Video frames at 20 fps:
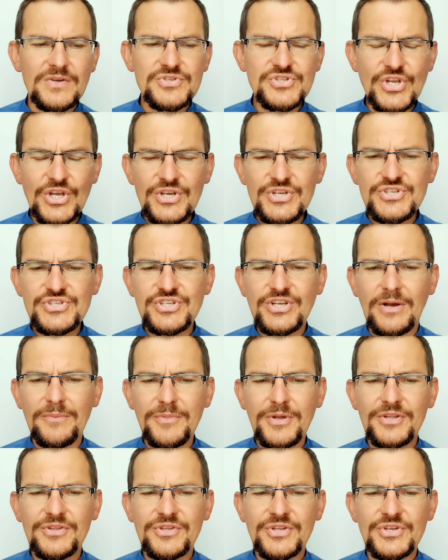sześć
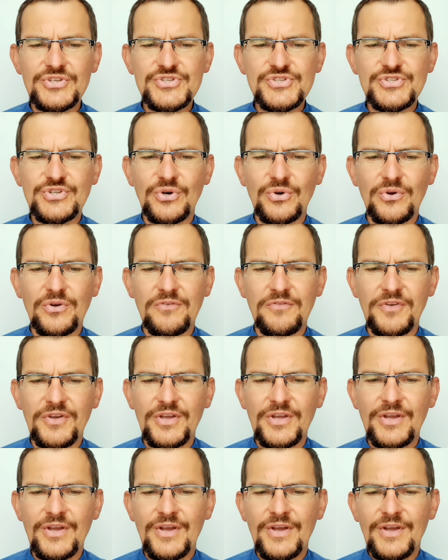kamiennych
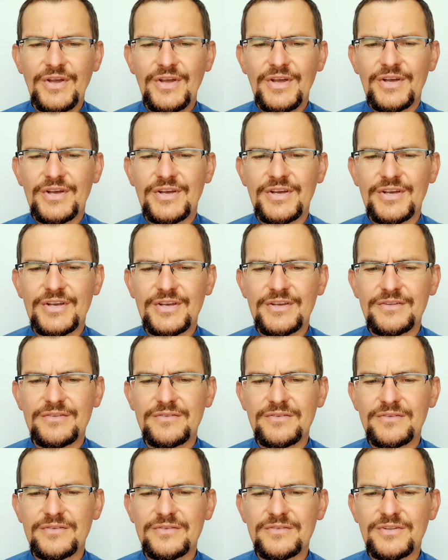stągwi,
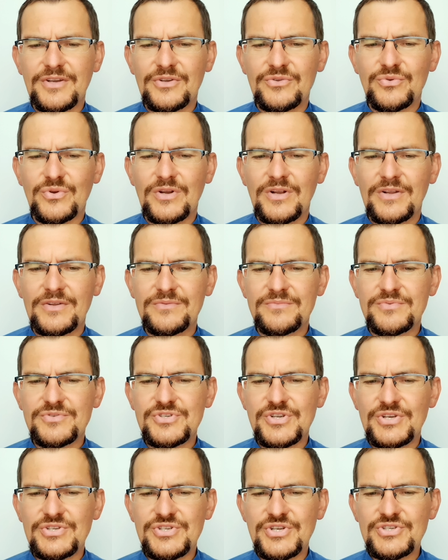niektóre
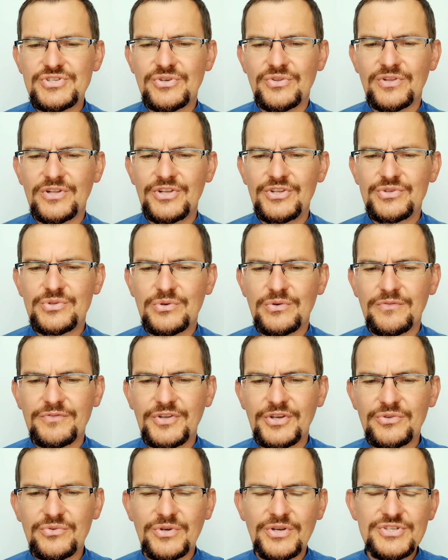60 litrów,
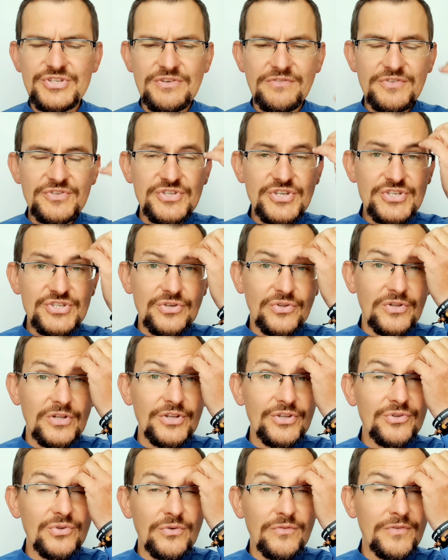niektóre 90
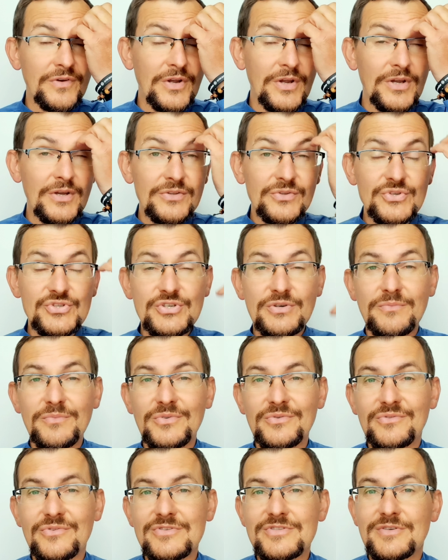litrów to są,
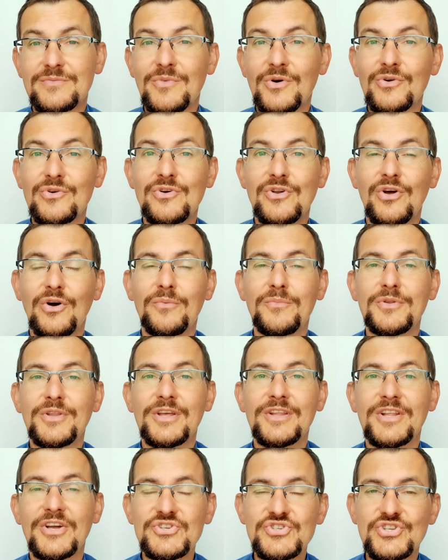to są
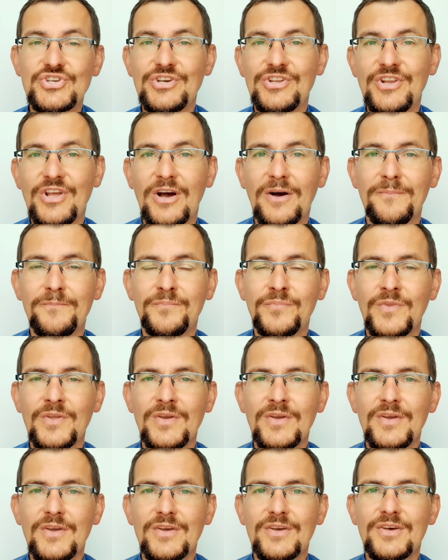ogromne naczynia
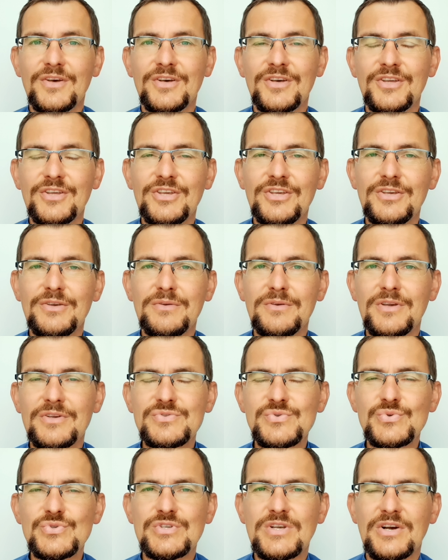y, i
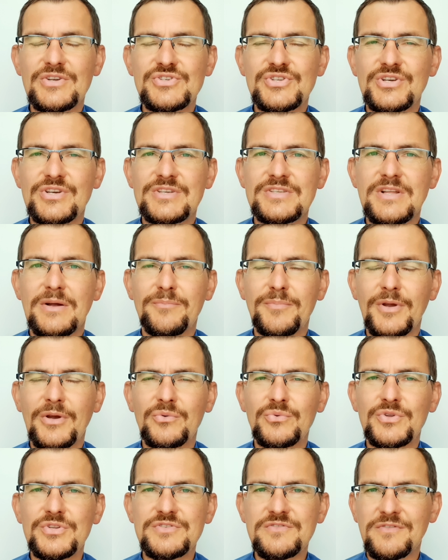Jezus każe je
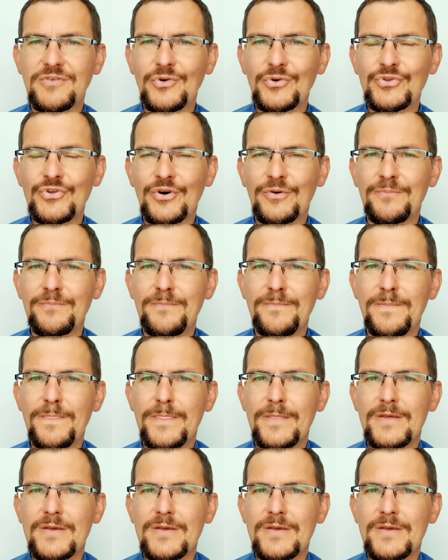napełnić wodą.